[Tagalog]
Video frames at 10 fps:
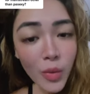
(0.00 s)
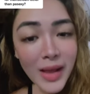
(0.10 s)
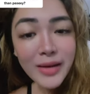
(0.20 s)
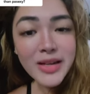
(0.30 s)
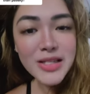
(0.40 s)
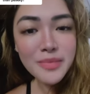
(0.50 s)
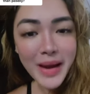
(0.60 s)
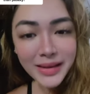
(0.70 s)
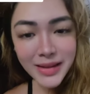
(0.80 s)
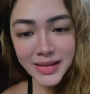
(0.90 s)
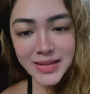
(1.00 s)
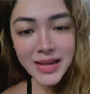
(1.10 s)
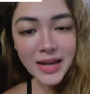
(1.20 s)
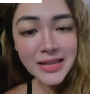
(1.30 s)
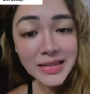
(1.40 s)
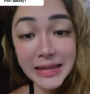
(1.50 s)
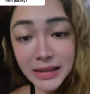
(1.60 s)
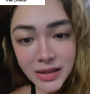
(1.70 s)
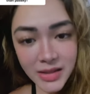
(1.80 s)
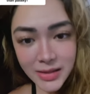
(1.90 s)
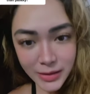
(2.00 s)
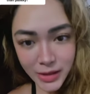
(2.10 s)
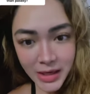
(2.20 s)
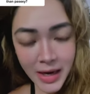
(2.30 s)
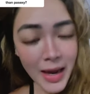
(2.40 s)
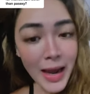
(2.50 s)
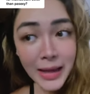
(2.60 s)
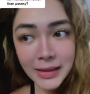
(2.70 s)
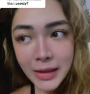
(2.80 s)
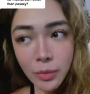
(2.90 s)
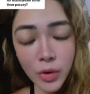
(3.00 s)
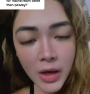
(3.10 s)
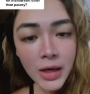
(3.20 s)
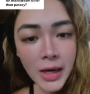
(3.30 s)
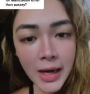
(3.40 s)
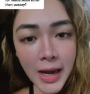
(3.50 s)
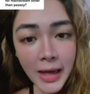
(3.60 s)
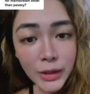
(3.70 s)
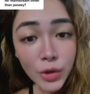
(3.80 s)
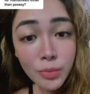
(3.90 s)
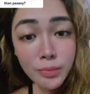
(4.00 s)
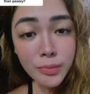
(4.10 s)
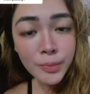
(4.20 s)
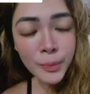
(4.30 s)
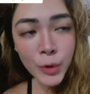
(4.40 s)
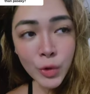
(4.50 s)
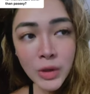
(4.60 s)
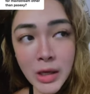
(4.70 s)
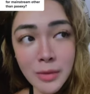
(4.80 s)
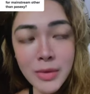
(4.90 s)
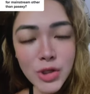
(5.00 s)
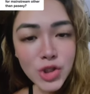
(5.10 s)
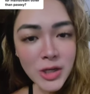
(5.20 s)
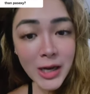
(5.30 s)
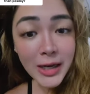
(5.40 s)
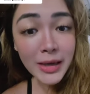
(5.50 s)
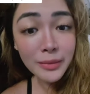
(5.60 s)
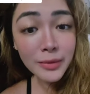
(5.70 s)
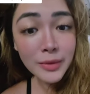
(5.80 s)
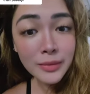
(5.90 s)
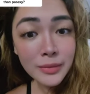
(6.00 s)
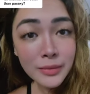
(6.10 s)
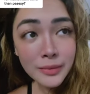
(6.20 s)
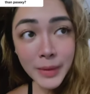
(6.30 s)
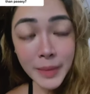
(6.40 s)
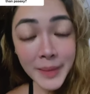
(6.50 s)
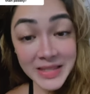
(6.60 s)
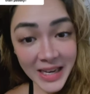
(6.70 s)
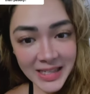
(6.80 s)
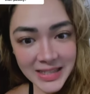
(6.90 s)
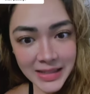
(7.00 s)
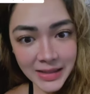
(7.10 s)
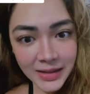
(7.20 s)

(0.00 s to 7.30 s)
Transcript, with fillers: well-respected sila sa industry at nabura nila lahat yung, yung image nila ng magpapasexy.